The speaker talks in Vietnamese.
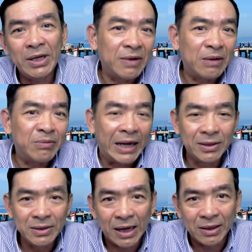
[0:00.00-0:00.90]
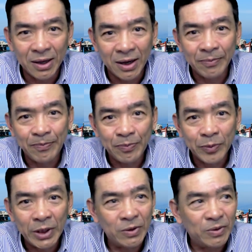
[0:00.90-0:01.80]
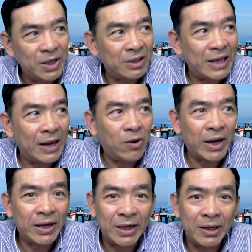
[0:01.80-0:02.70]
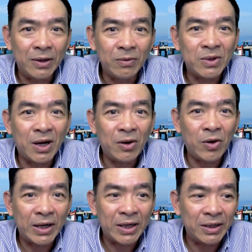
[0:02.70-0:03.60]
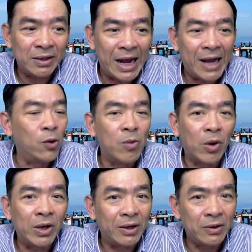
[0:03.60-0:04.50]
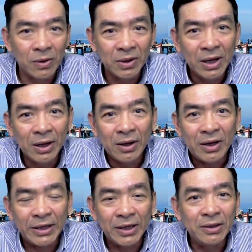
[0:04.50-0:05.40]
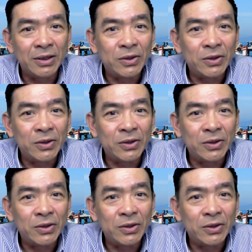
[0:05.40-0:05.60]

văn bản hướng dẫn hơn thí dụ như ở tại Hoa Kỳ thì lúc đó Hoa Kỳ ra luôn một cái lệnh luôn là những người chủ